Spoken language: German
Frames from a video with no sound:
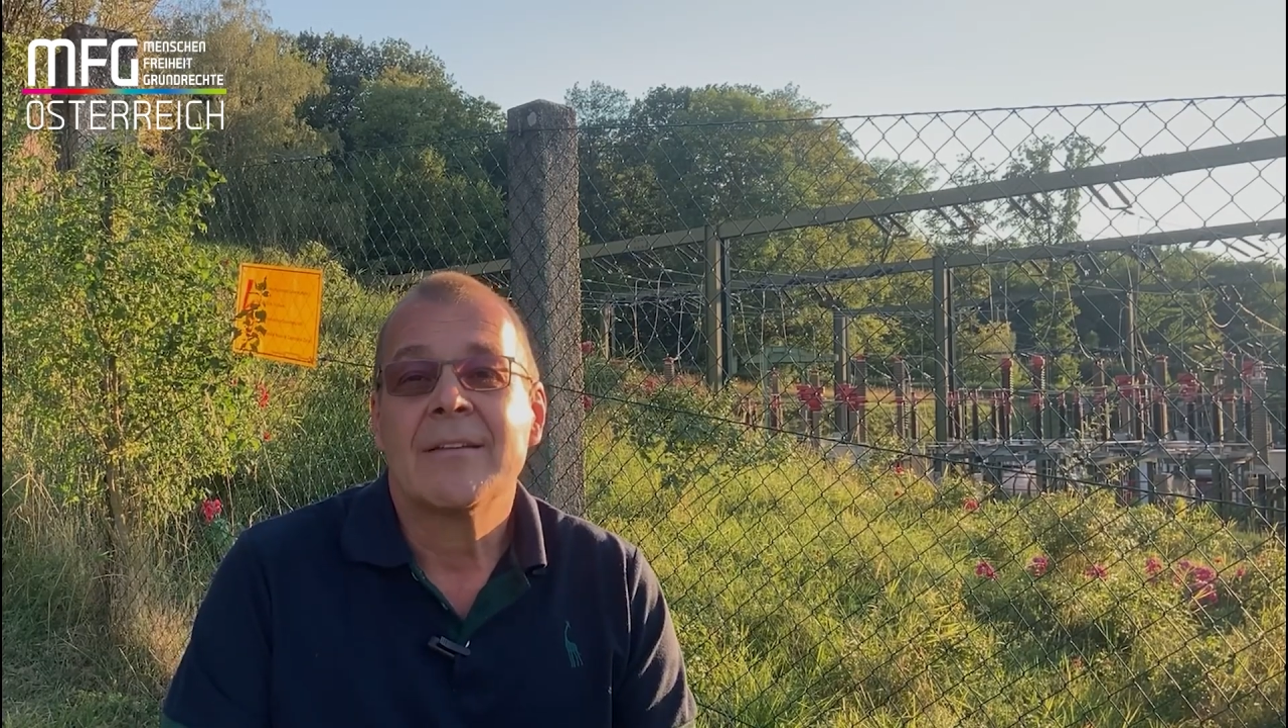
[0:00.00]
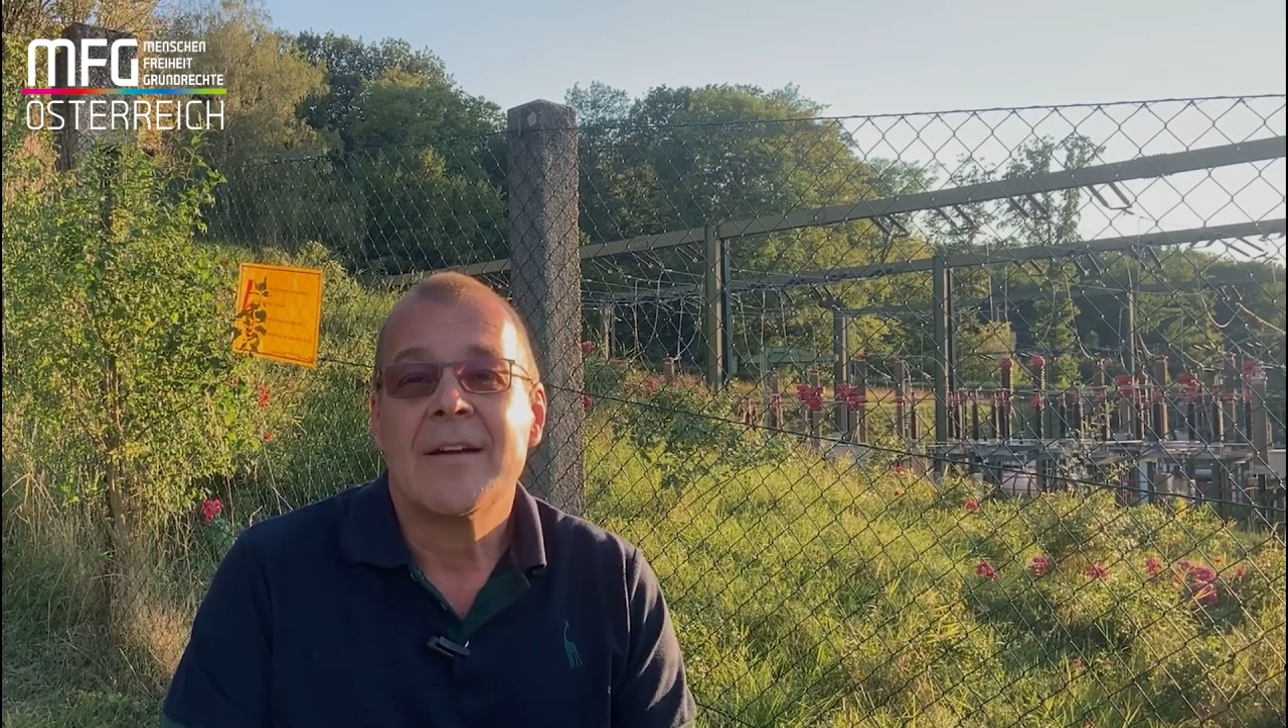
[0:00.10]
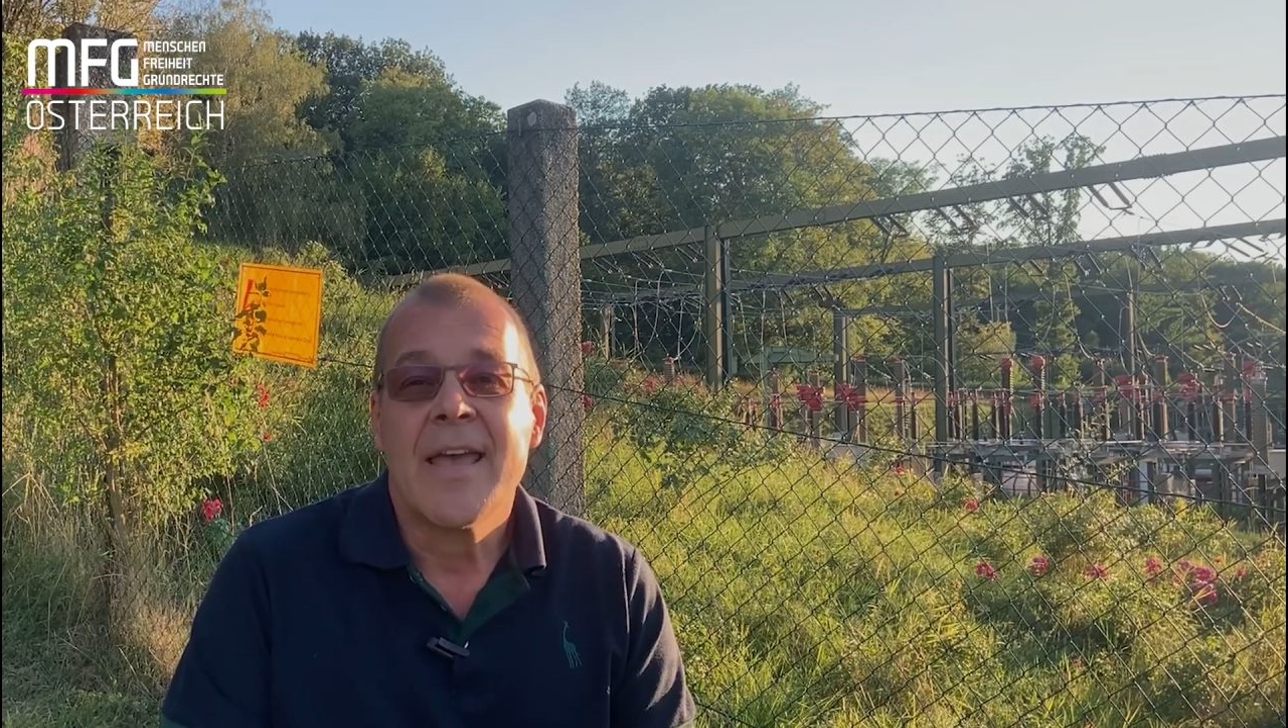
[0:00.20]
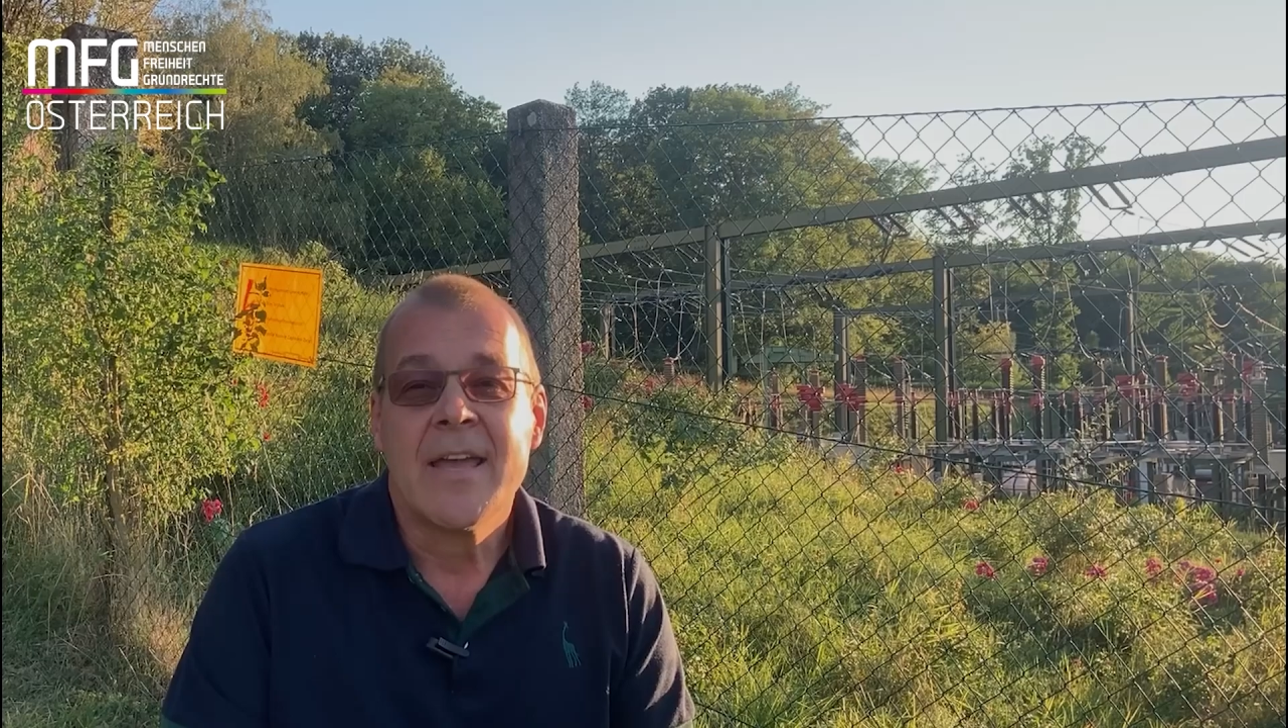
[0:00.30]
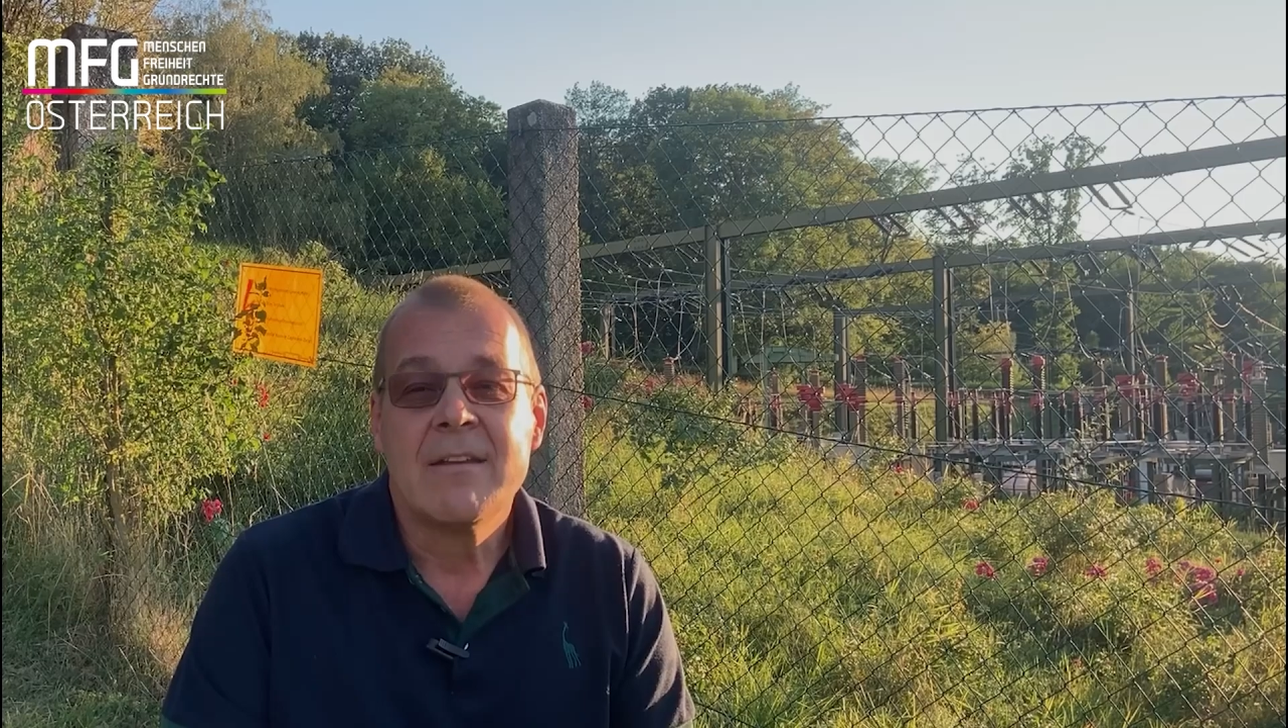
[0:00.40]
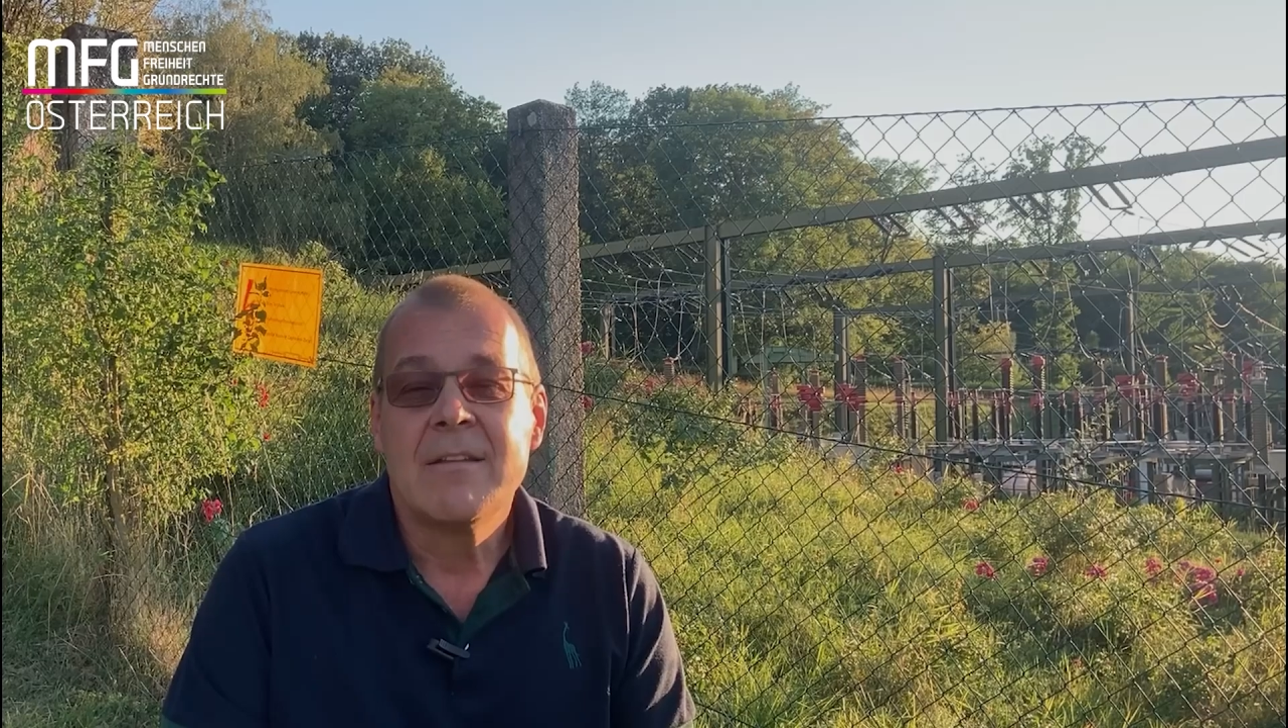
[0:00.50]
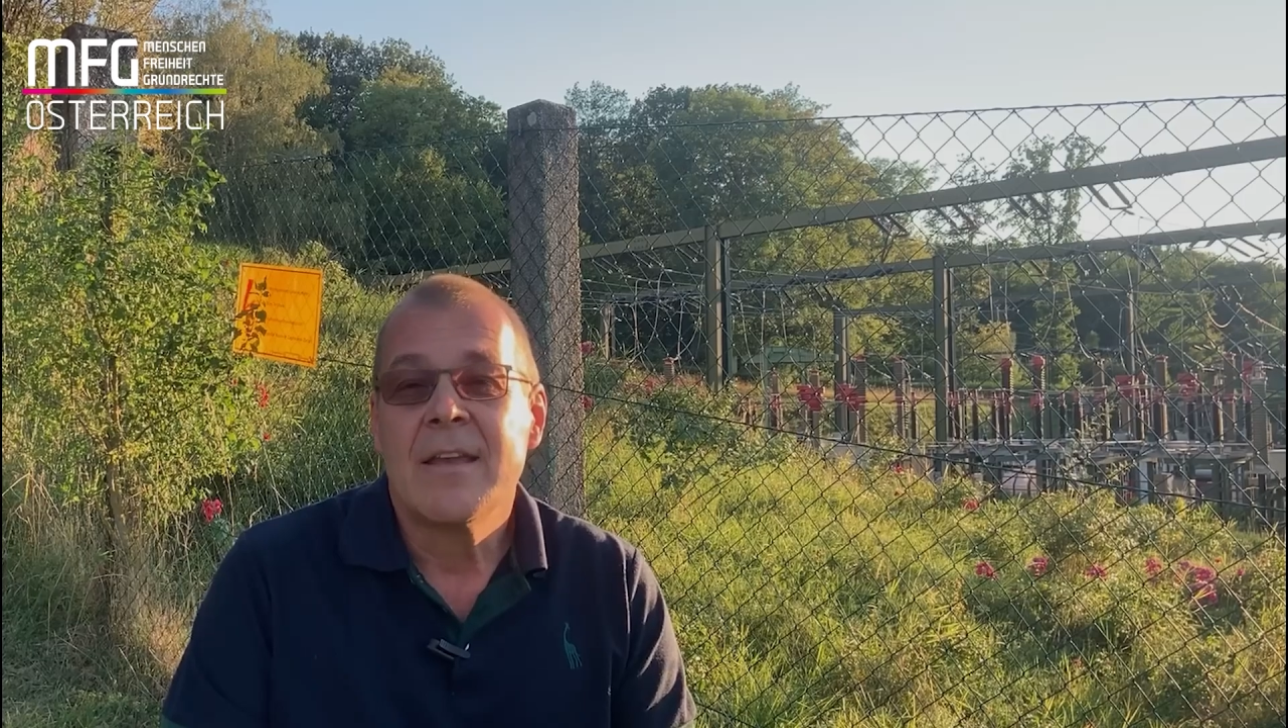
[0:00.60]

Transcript: allein die